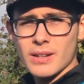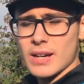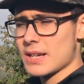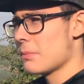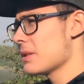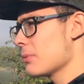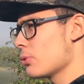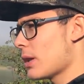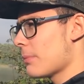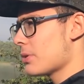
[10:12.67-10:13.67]
hani bizim
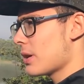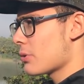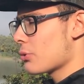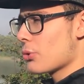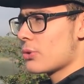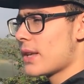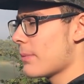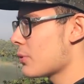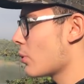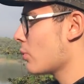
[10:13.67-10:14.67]
kullanmış az önce
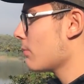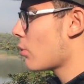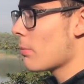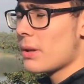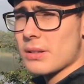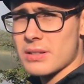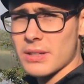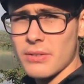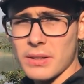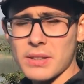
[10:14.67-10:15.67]
göstermiş olduğum bombe
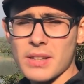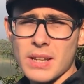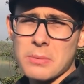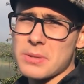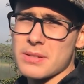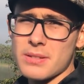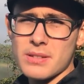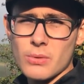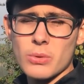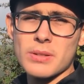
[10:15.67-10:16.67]
atışları falan da
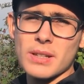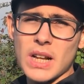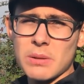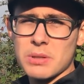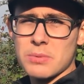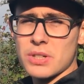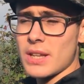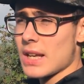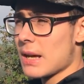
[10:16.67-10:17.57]
deneyebilirsiniz. O size kalmış bir şey.